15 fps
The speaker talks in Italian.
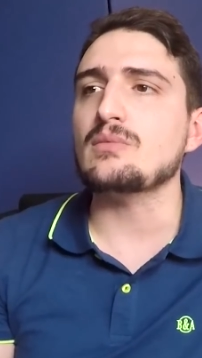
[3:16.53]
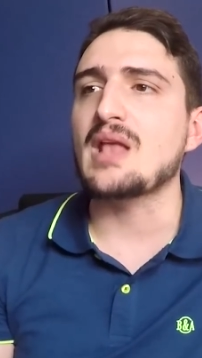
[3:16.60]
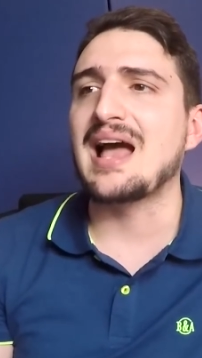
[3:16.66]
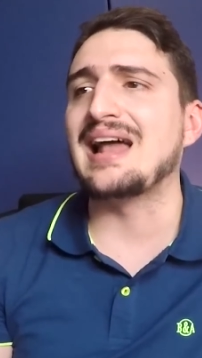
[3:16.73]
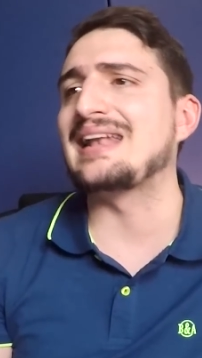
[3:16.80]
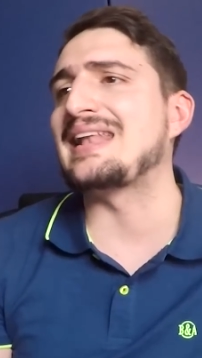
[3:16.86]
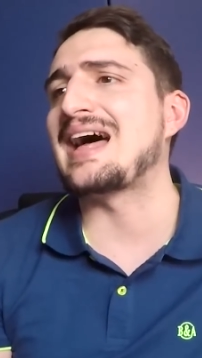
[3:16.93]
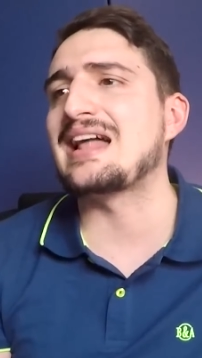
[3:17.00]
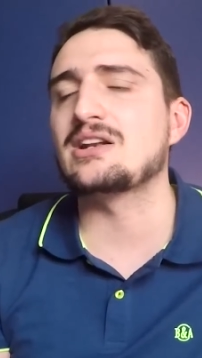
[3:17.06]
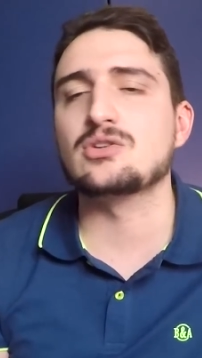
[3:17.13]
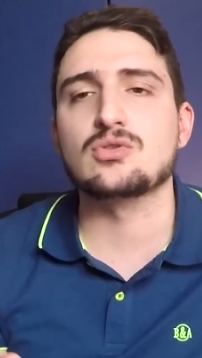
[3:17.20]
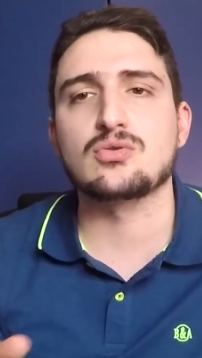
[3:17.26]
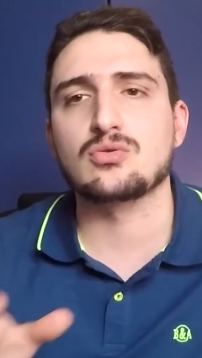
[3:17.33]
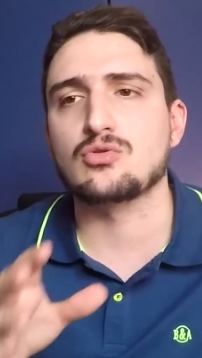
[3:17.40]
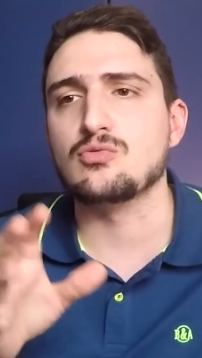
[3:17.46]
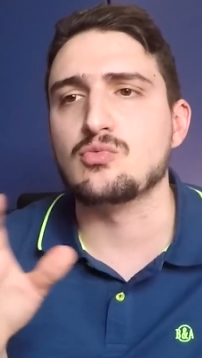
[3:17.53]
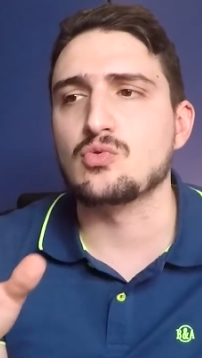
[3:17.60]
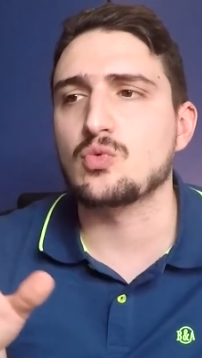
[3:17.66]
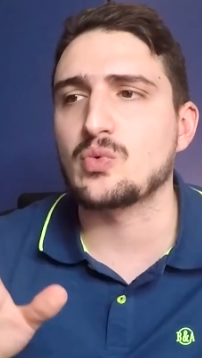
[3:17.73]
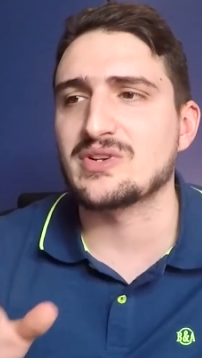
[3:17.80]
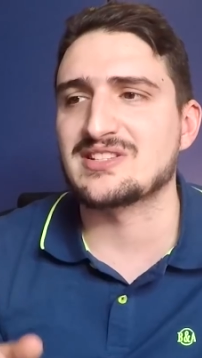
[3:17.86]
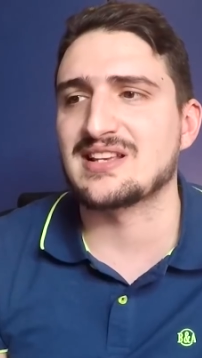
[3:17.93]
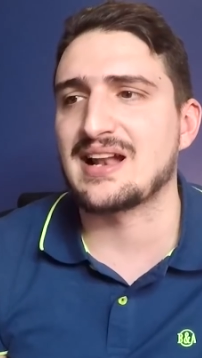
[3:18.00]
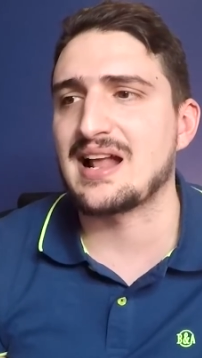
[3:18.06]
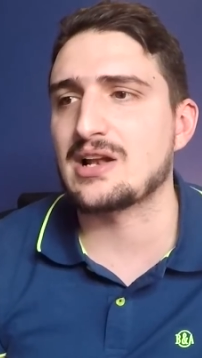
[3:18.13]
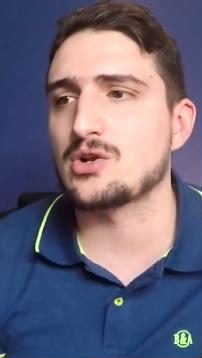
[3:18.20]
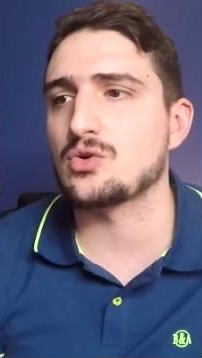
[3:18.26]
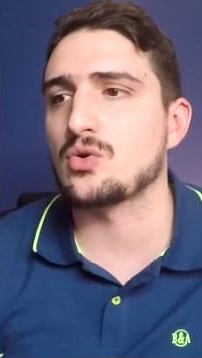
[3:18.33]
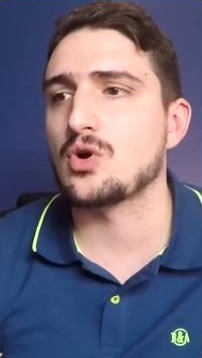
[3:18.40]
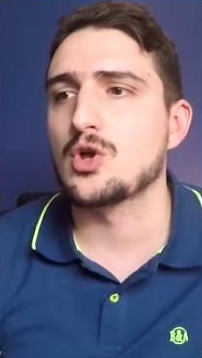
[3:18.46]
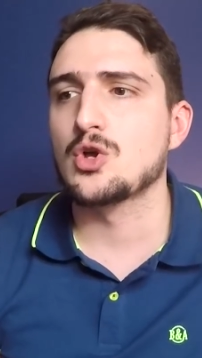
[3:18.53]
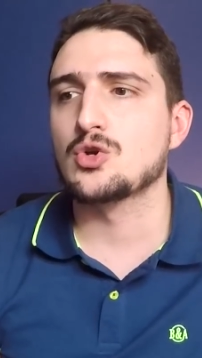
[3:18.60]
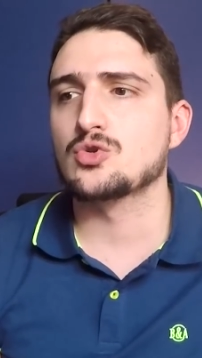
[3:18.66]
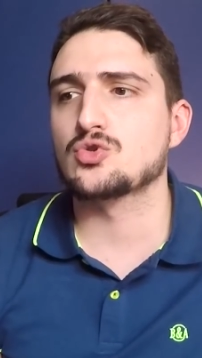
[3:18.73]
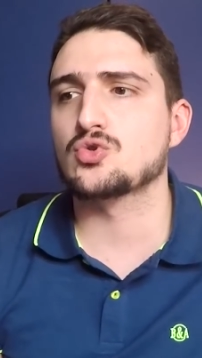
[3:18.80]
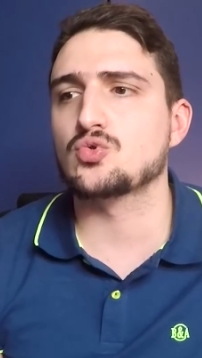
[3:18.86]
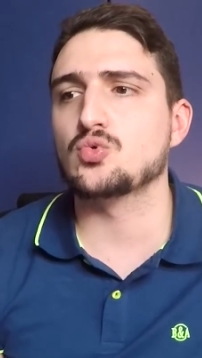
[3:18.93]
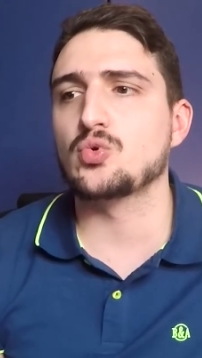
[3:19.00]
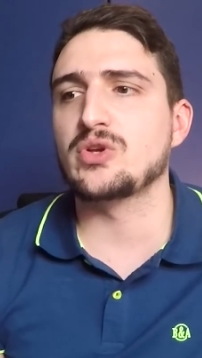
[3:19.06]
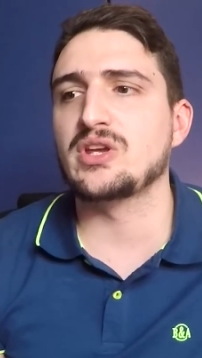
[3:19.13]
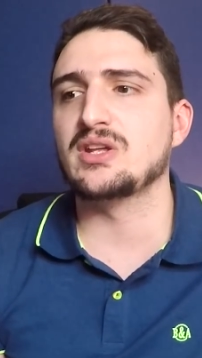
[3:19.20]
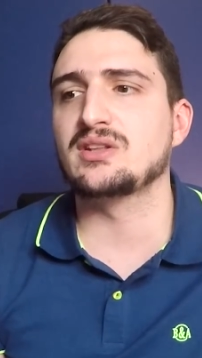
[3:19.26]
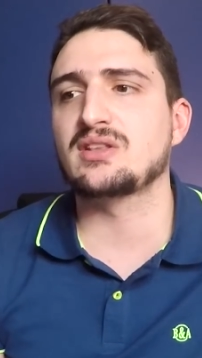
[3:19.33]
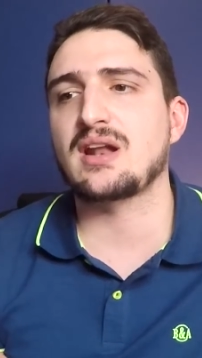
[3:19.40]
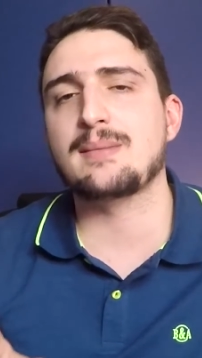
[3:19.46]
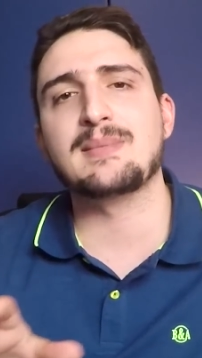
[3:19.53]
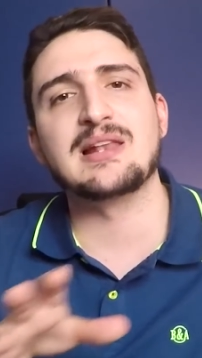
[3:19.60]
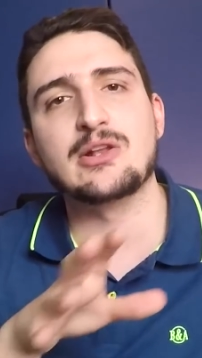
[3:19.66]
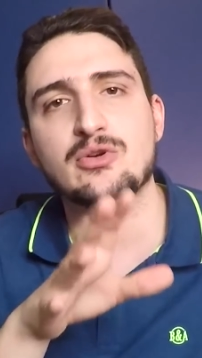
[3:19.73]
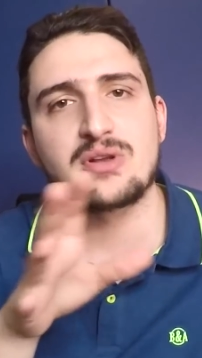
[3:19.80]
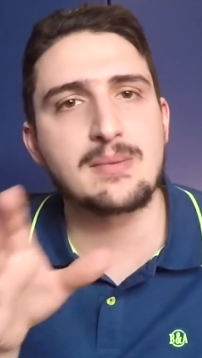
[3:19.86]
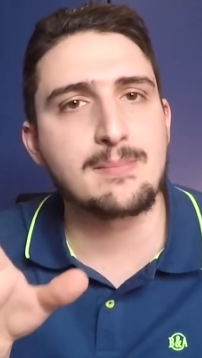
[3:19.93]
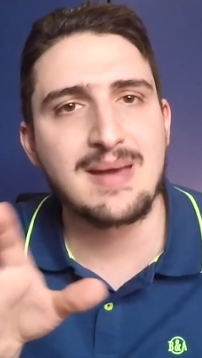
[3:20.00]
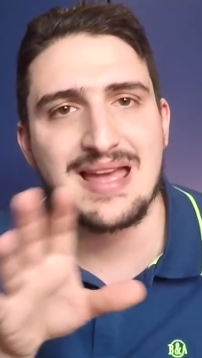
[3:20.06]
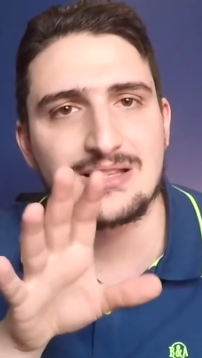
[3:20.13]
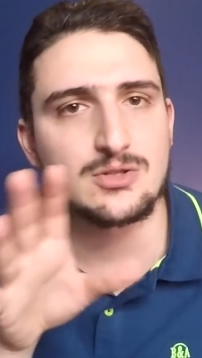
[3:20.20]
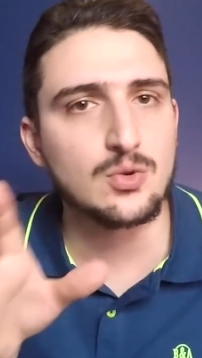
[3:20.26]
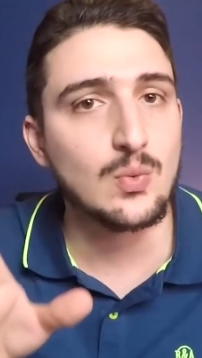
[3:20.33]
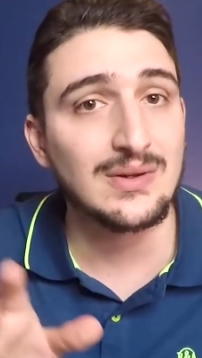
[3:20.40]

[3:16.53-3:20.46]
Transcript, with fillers: All'anno comunque saranno sui 3 milioni e mezzo,